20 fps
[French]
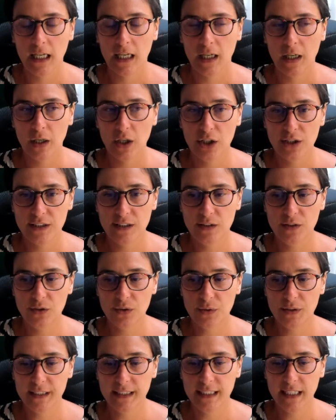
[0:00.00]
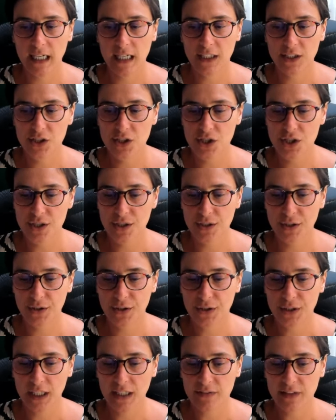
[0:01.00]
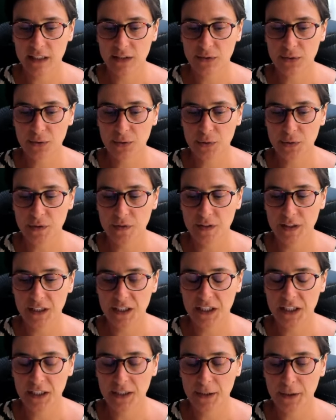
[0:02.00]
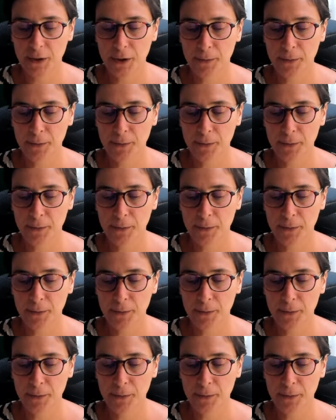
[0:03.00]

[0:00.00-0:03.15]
euh, qui se dégage avec ce côté.